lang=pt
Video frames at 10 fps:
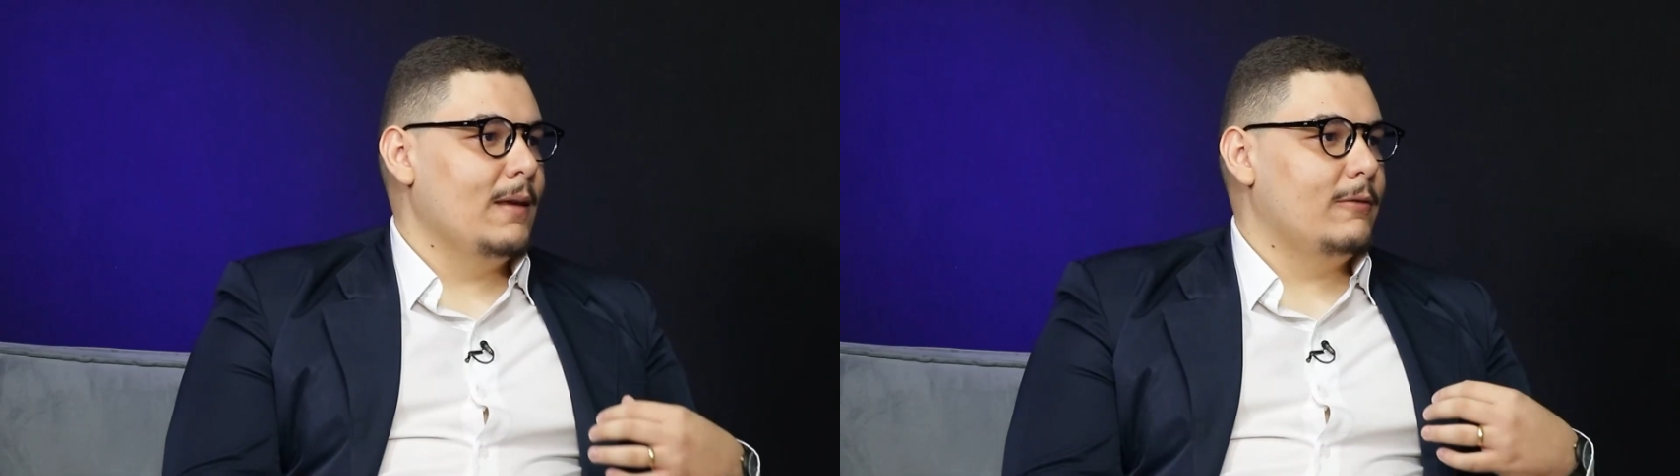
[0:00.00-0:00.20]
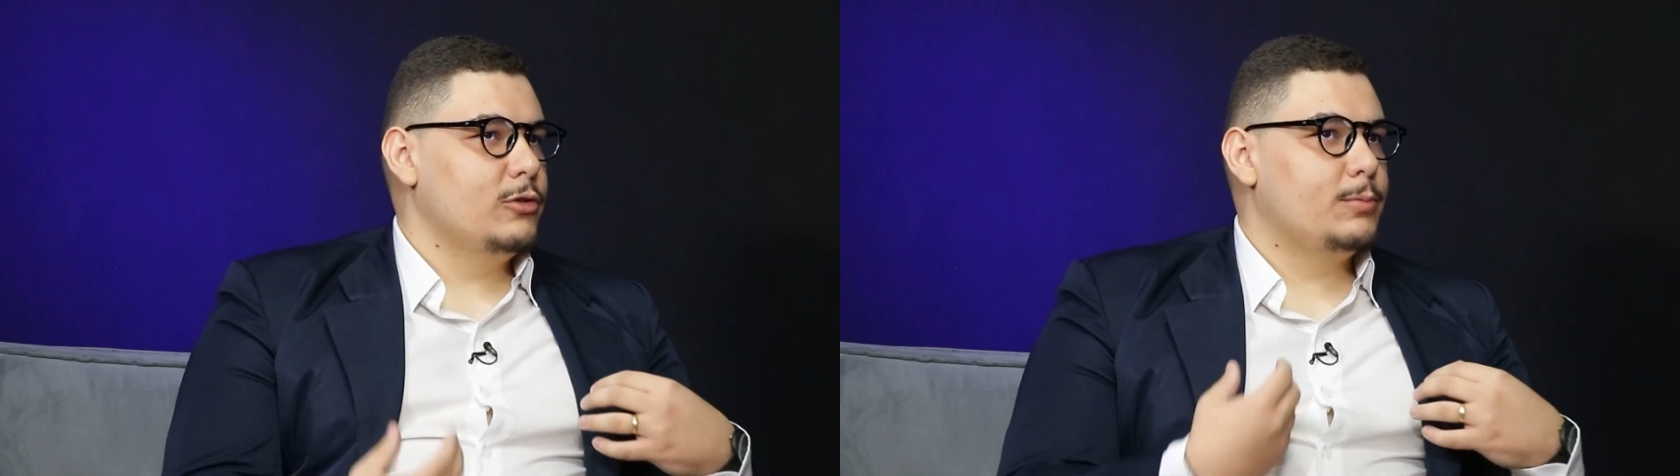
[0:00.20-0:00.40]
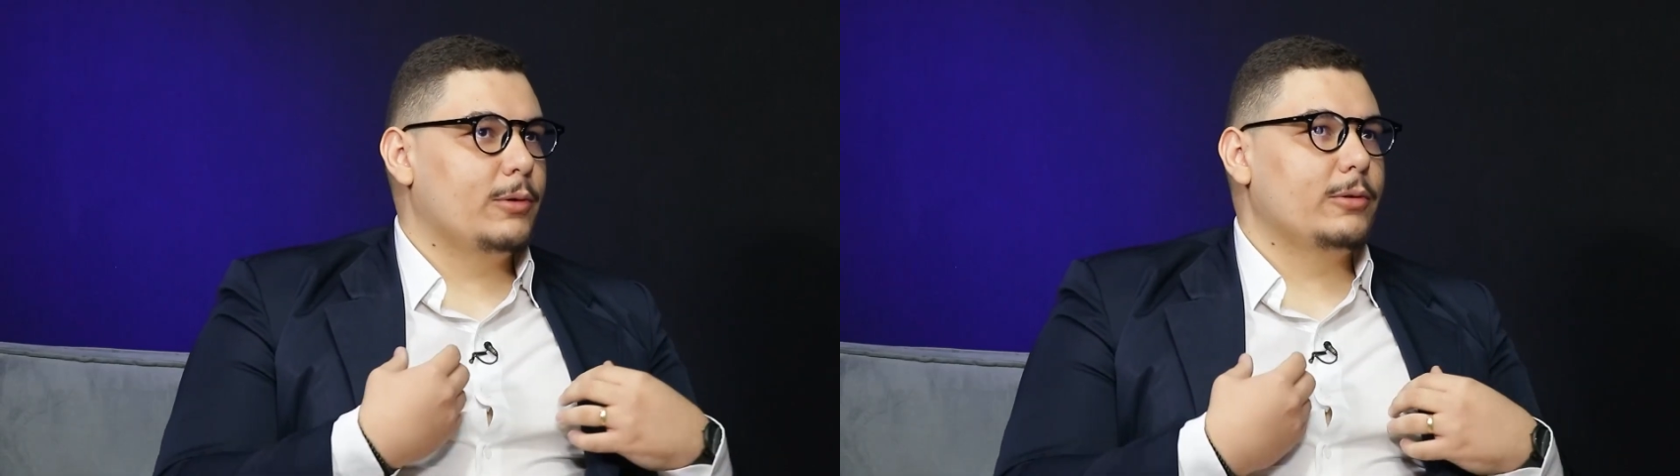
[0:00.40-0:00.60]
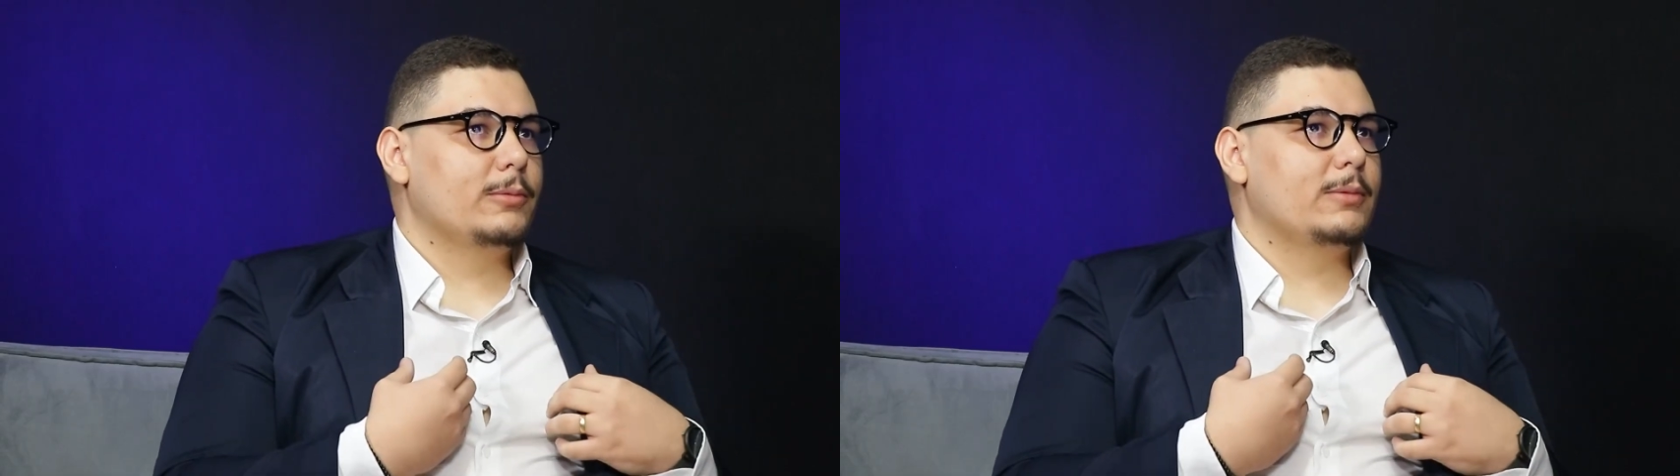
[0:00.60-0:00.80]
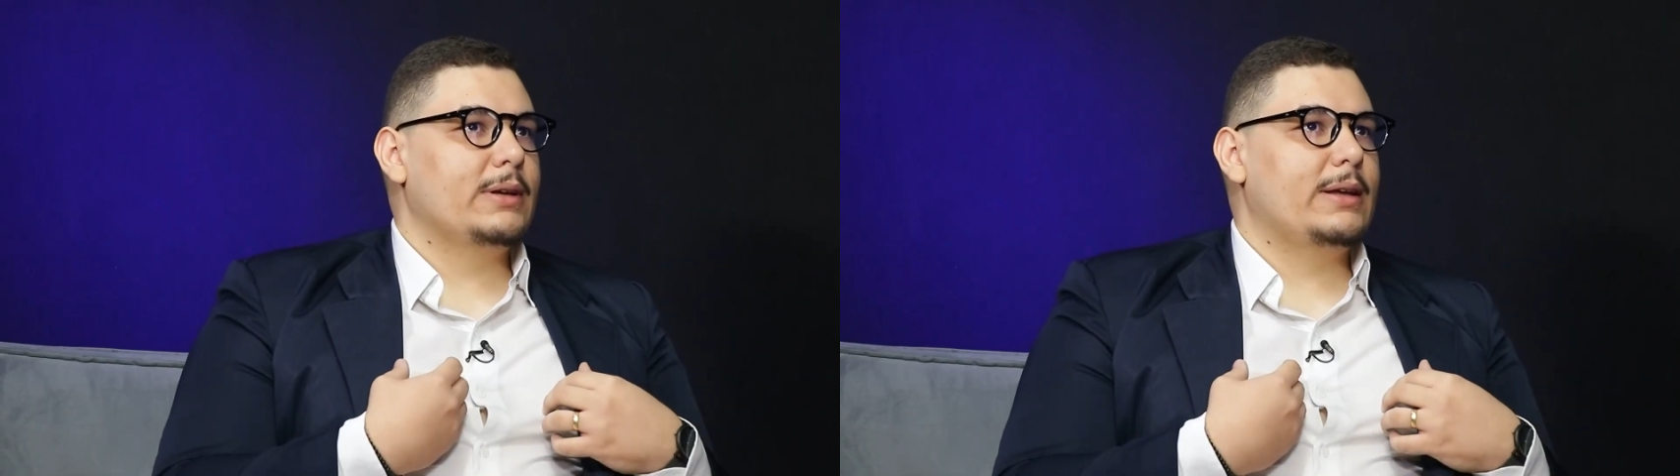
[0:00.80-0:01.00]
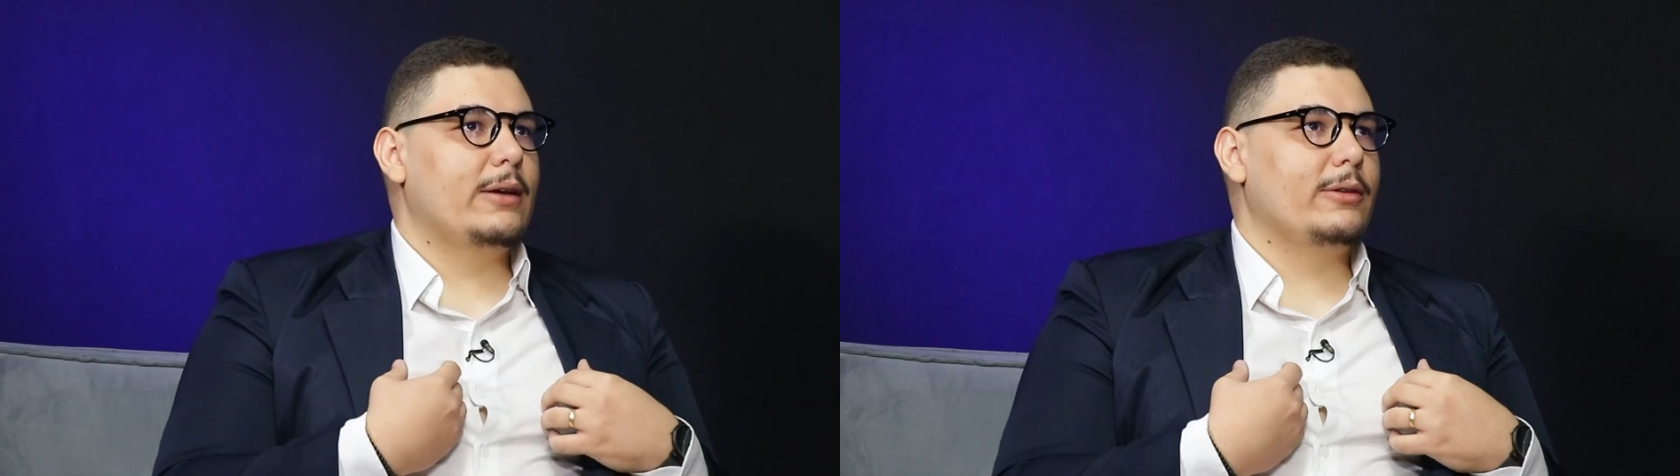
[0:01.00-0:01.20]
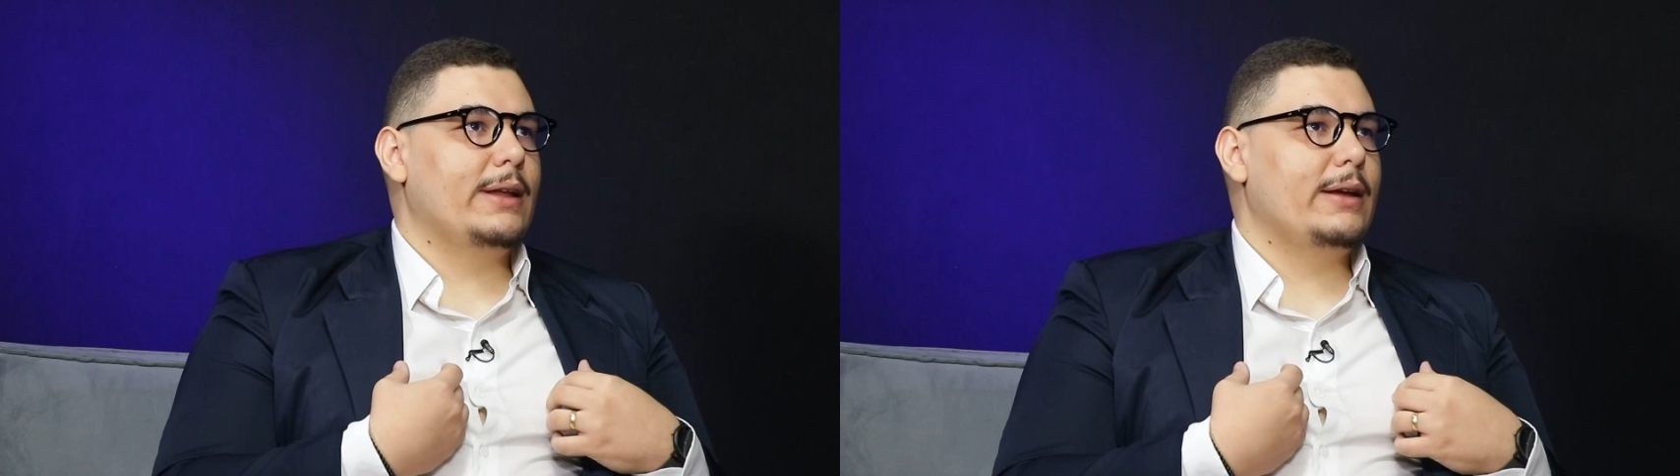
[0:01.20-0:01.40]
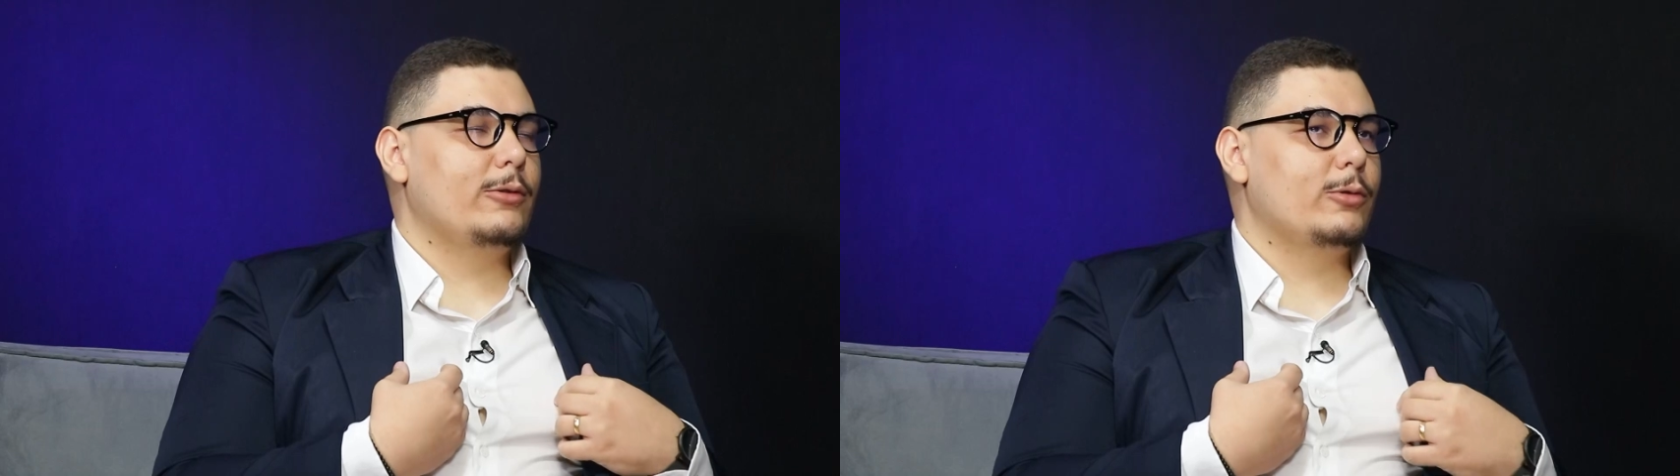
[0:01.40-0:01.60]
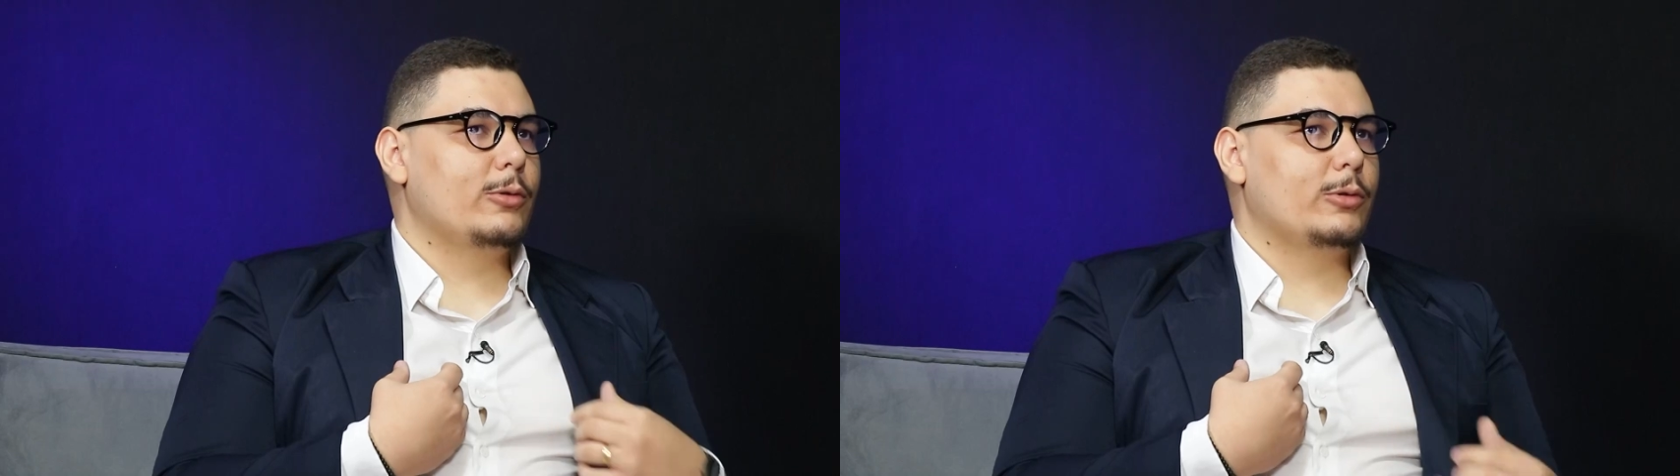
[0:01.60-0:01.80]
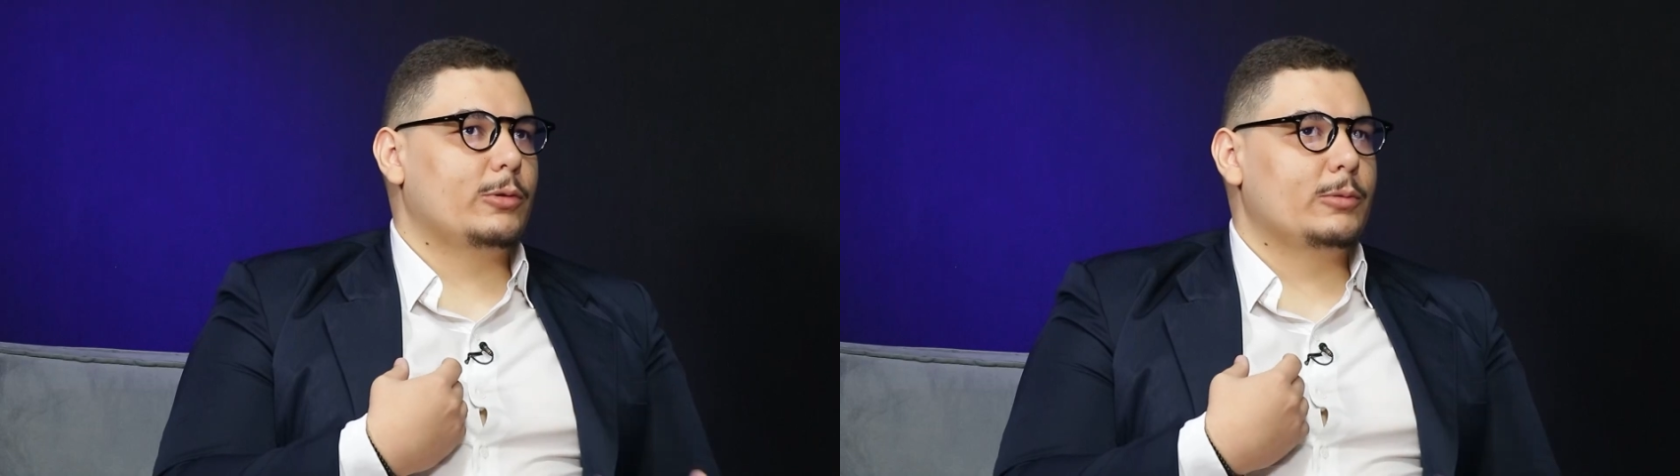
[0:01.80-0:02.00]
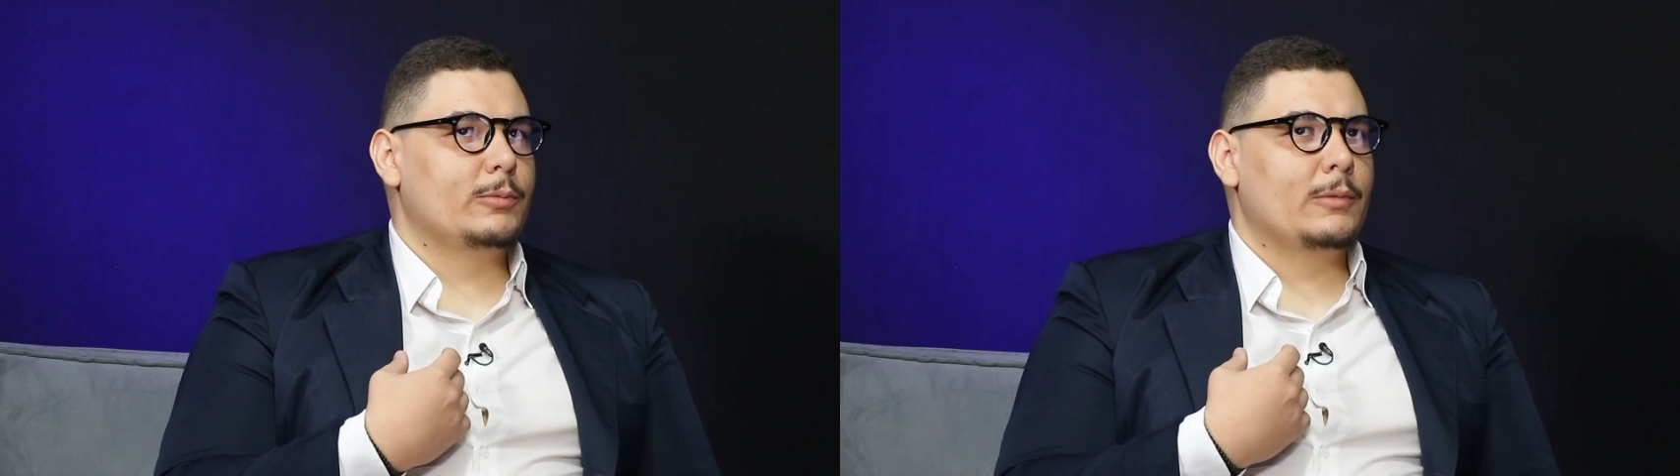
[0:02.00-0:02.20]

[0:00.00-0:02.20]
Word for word: vamos supor que eu tenho